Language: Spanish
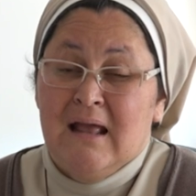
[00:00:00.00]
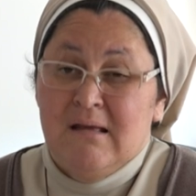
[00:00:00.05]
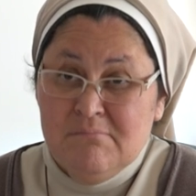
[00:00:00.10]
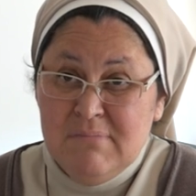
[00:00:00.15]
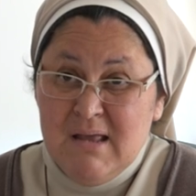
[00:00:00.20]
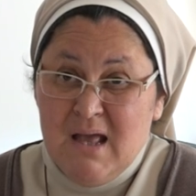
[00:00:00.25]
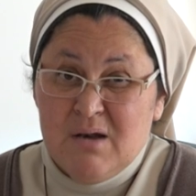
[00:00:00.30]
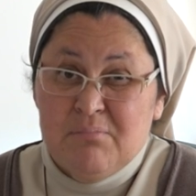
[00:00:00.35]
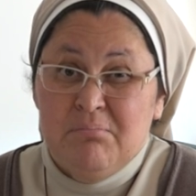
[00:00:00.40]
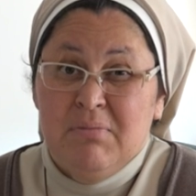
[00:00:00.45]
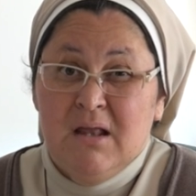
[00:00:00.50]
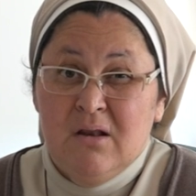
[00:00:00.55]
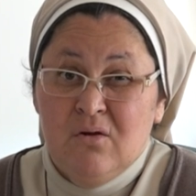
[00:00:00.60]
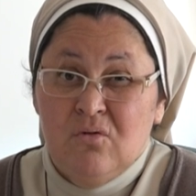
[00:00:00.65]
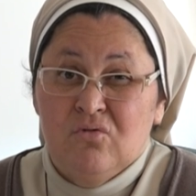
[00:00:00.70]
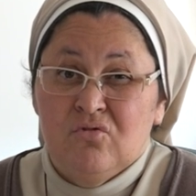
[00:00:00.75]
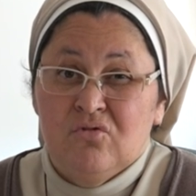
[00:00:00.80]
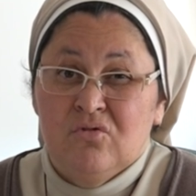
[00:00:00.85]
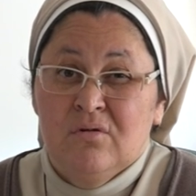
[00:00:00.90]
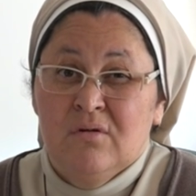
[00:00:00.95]
enviar
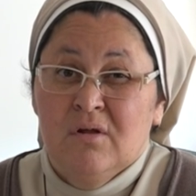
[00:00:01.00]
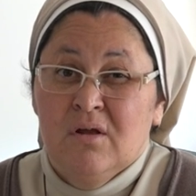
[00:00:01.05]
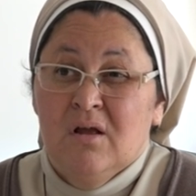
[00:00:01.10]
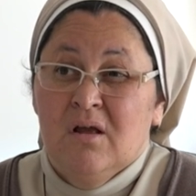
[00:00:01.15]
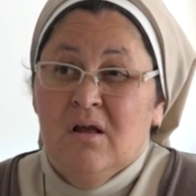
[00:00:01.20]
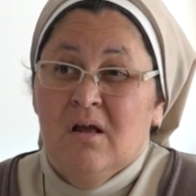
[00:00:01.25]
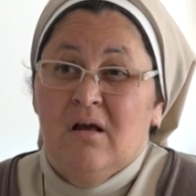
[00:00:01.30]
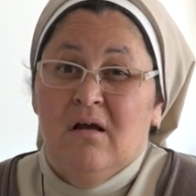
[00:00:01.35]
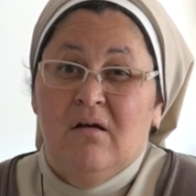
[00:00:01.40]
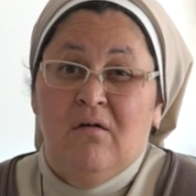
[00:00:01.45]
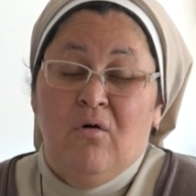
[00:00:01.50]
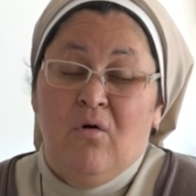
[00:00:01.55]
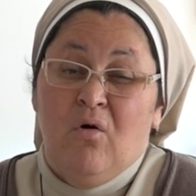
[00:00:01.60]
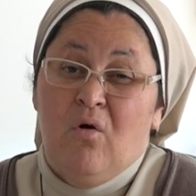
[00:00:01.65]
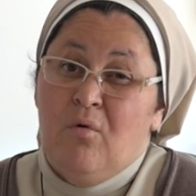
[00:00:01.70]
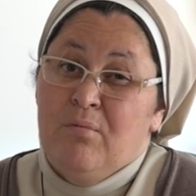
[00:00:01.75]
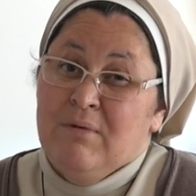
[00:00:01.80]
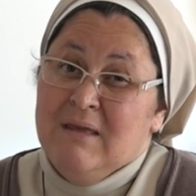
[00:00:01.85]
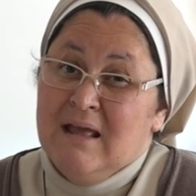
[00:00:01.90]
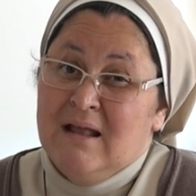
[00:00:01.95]
virus
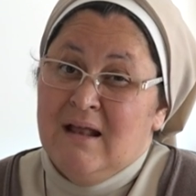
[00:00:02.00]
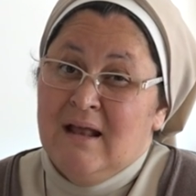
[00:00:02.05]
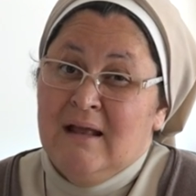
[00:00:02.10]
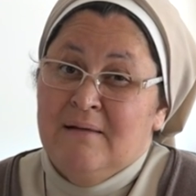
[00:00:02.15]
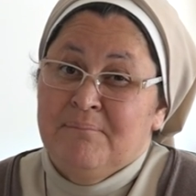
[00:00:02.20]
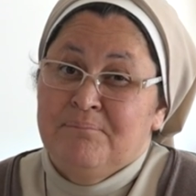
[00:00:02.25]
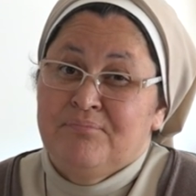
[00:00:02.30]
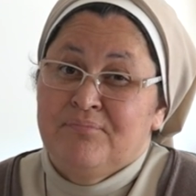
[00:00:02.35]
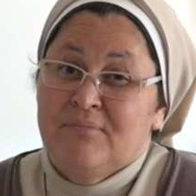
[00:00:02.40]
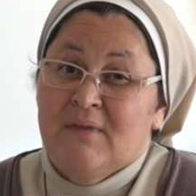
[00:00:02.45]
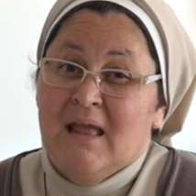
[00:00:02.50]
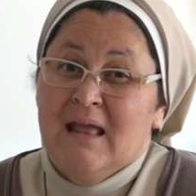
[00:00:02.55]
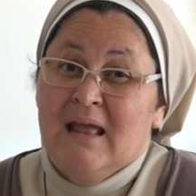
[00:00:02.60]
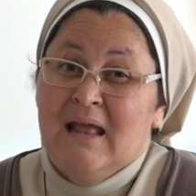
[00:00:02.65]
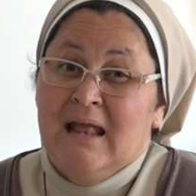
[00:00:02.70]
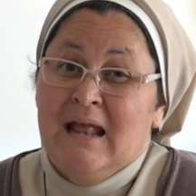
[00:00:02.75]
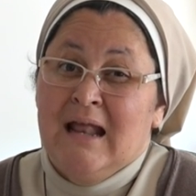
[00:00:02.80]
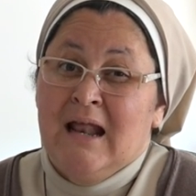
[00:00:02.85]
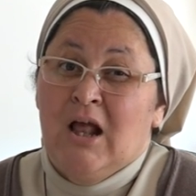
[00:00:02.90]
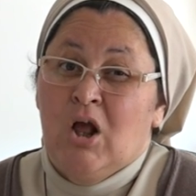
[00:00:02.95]
o, bien
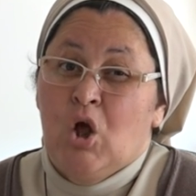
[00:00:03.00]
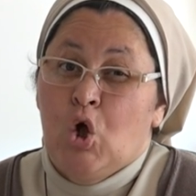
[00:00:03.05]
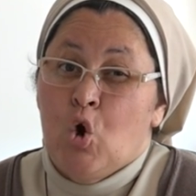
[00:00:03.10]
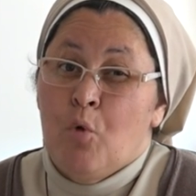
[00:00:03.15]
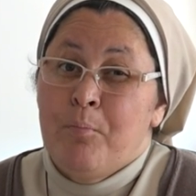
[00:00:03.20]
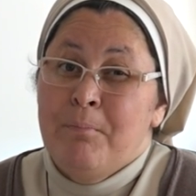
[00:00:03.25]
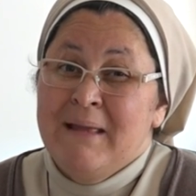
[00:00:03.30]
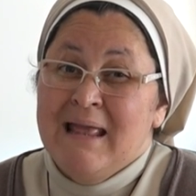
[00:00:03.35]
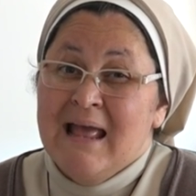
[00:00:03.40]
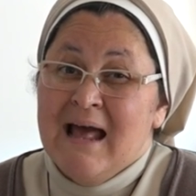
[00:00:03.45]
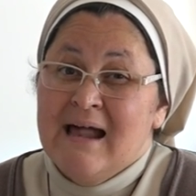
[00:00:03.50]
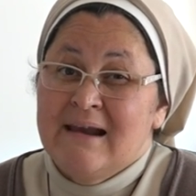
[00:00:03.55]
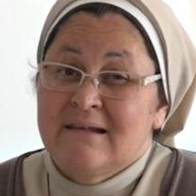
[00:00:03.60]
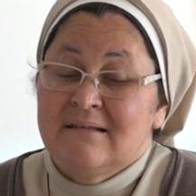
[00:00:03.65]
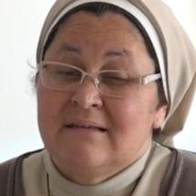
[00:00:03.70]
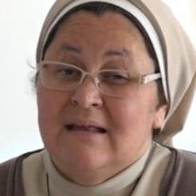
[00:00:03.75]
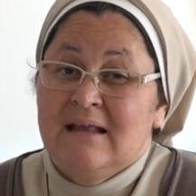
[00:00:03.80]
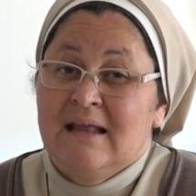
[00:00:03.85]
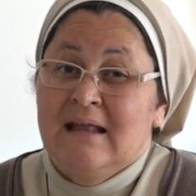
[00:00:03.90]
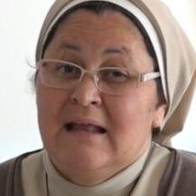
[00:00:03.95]
eh,
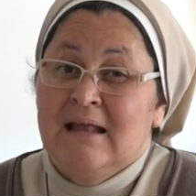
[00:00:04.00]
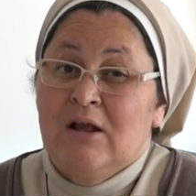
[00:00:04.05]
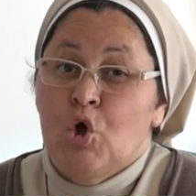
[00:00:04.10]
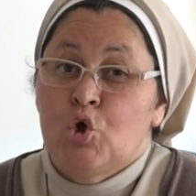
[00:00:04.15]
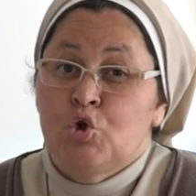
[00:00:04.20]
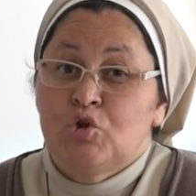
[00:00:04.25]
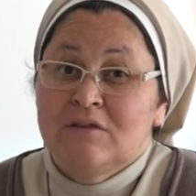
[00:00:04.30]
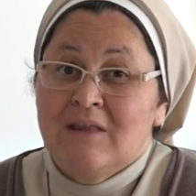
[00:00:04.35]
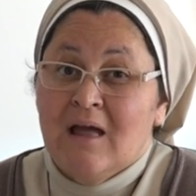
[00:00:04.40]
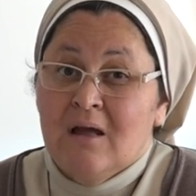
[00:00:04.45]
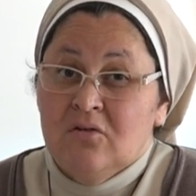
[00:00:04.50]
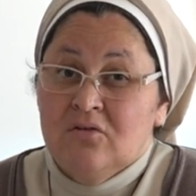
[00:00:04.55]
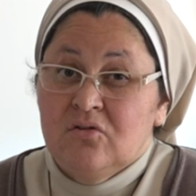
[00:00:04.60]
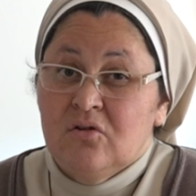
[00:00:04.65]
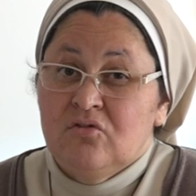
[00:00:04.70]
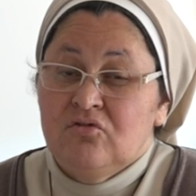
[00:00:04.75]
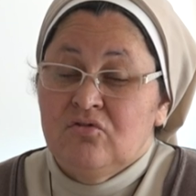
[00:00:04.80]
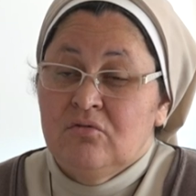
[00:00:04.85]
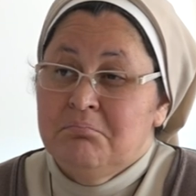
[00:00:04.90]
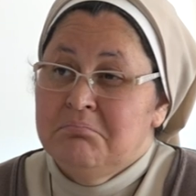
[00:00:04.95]
copiarse
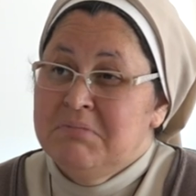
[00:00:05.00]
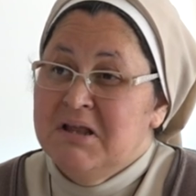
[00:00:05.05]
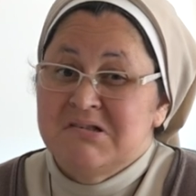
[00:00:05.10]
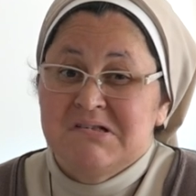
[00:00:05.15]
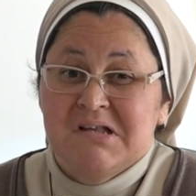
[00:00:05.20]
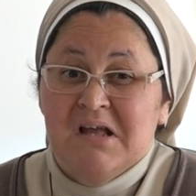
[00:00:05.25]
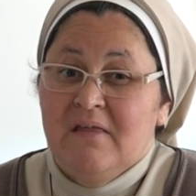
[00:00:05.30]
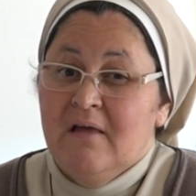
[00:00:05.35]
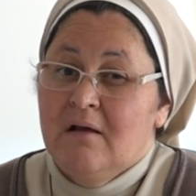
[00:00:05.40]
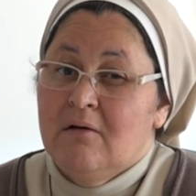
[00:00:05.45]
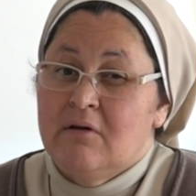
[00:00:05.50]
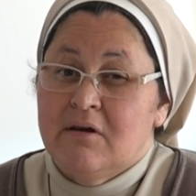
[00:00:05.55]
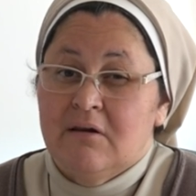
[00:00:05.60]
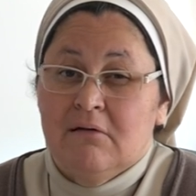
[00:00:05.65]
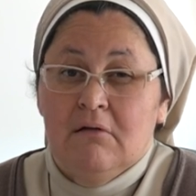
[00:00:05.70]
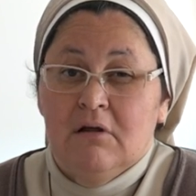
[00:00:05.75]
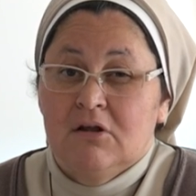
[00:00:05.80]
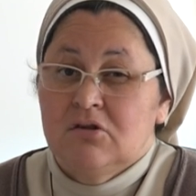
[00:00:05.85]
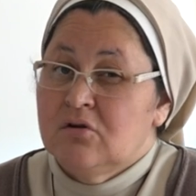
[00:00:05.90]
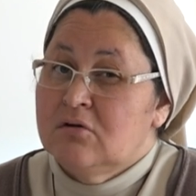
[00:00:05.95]
contactos, bien sea de correo
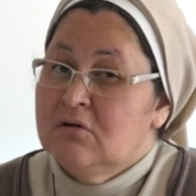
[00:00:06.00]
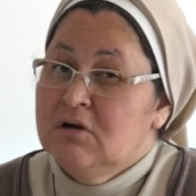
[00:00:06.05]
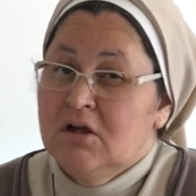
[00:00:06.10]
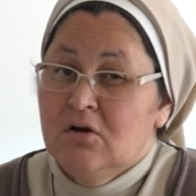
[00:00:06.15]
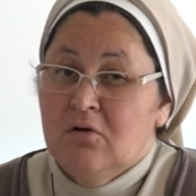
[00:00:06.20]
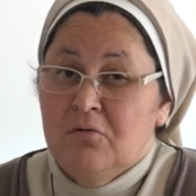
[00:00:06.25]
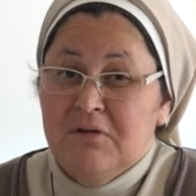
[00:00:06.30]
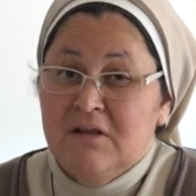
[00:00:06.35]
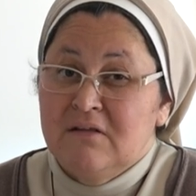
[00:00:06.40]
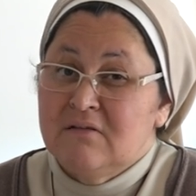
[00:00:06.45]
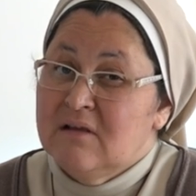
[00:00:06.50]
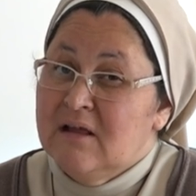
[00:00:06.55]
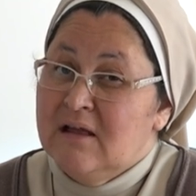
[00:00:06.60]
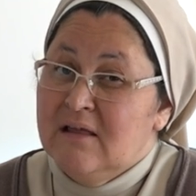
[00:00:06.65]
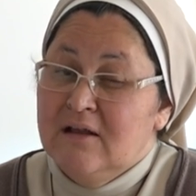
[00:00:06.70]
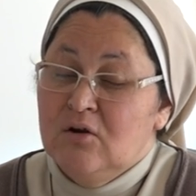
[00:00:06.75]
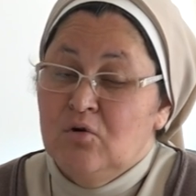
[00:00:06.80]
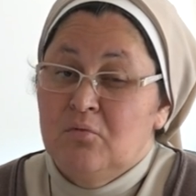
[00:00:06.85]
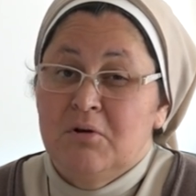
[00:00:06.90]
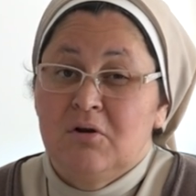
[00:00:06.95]
electrónico, bien sea
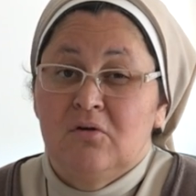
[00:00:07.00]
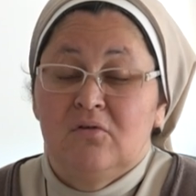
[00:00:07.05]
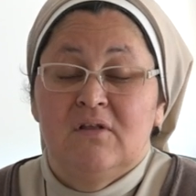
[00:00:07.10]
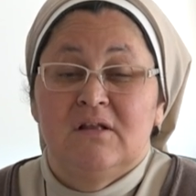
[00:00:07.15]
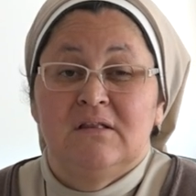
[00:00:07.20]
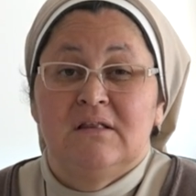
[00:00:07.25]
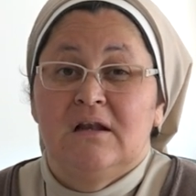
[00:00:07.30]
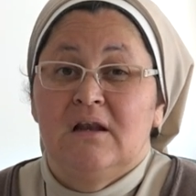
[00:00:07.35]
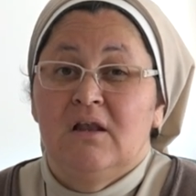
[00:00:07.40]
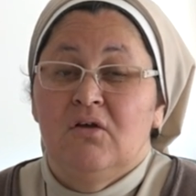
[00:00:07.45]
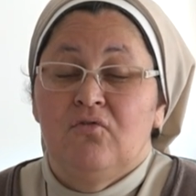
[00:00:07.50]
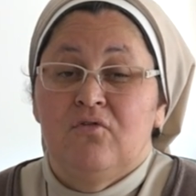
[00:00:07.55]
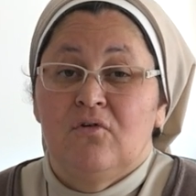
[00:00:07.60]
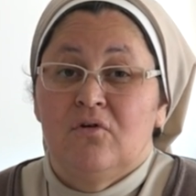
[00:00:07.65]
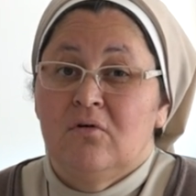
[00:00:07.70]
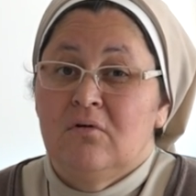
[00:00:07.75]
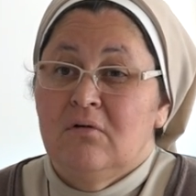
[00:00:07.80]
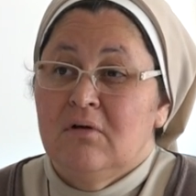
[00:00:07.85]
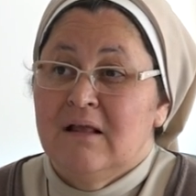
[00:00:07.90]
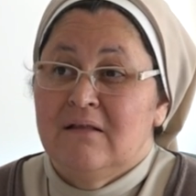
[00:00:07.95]
de números de
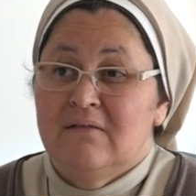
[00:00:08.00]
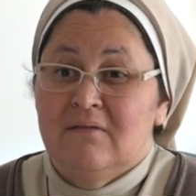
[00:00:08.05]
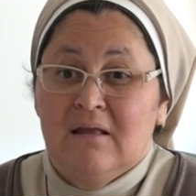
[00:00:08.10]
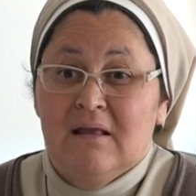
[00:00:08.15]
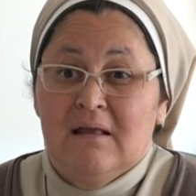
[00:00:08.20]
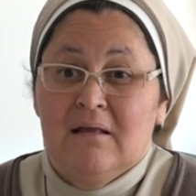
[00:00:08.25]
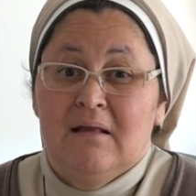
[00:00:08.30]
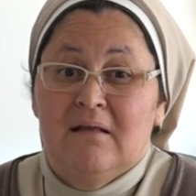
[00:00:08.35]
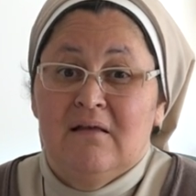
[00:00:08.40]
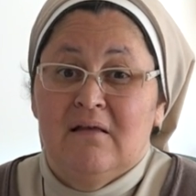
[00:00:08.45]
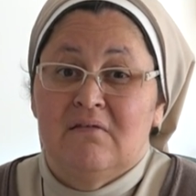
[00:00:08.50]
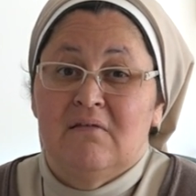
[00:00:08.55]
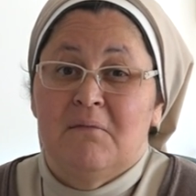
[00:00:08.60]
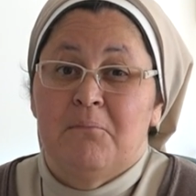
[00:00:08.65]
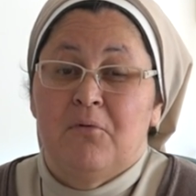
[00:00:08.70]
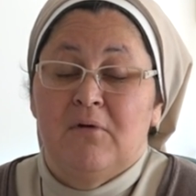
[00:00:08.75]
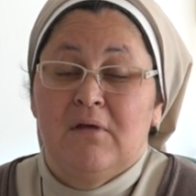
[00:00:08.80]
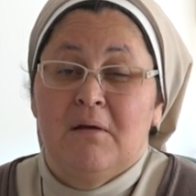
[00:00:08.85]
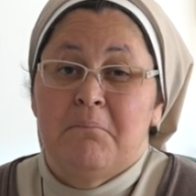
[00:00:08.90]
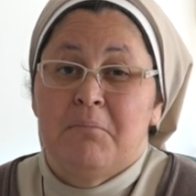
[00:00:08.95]
teléfono que se, que se
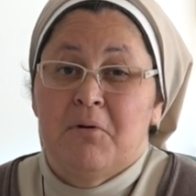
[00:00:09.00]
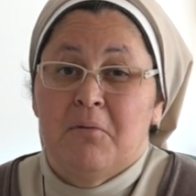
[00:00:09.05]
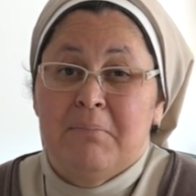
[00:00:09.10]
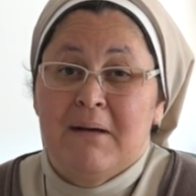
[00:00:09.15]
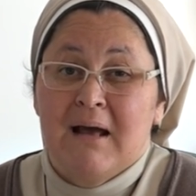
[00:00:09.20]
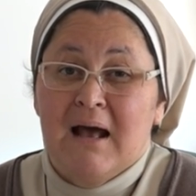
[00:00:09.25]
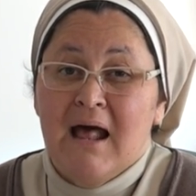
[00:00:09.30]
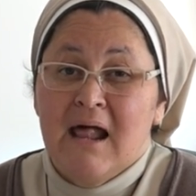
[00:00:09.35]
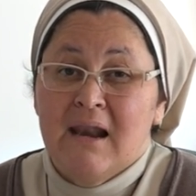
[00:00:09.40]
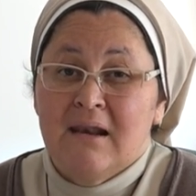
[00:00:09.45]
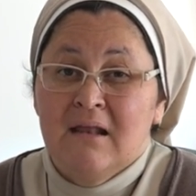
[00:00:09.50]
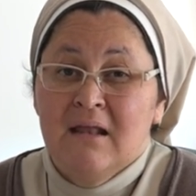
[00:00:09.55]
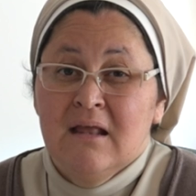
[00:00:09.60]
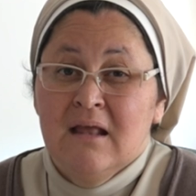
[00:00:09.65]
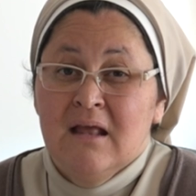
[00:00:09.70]
puedan propagar.